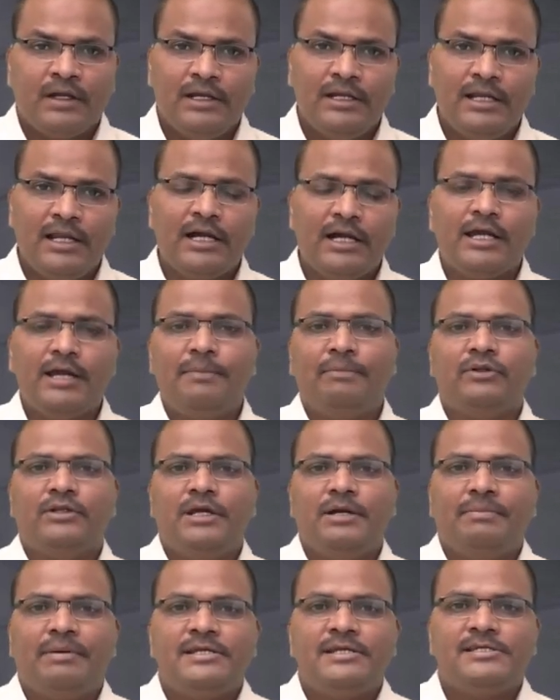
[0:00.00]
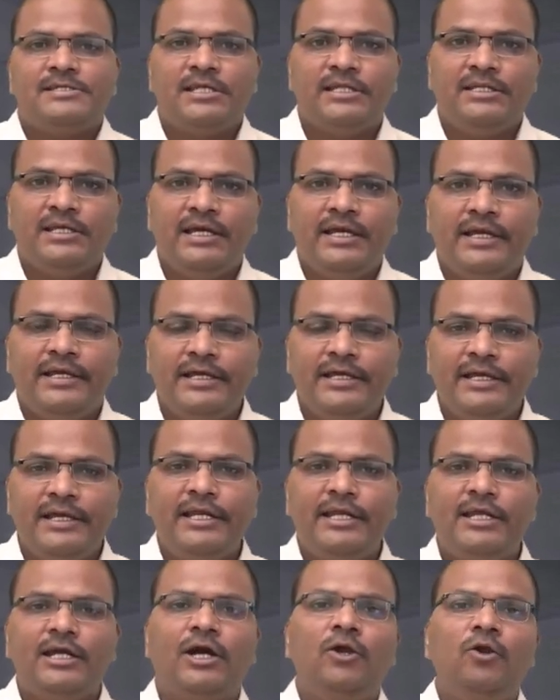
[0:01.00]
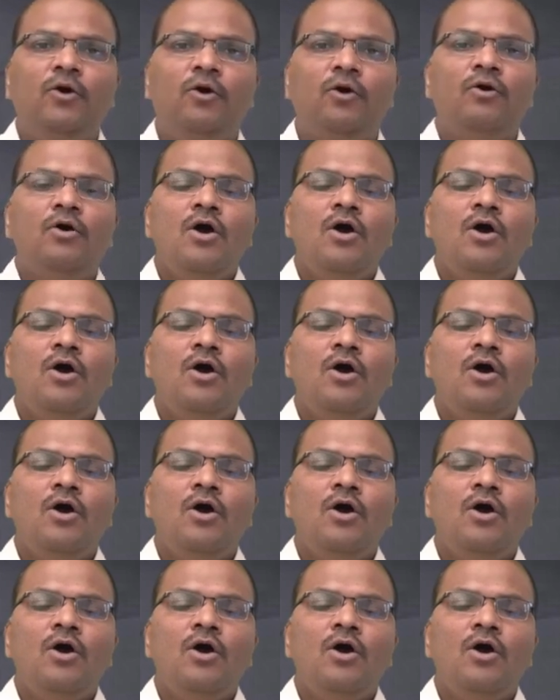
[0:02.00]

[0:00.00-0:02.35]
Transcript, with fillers: ఇలాగే పోతే పరిస్థితి ఈ ఎన్నికల్లో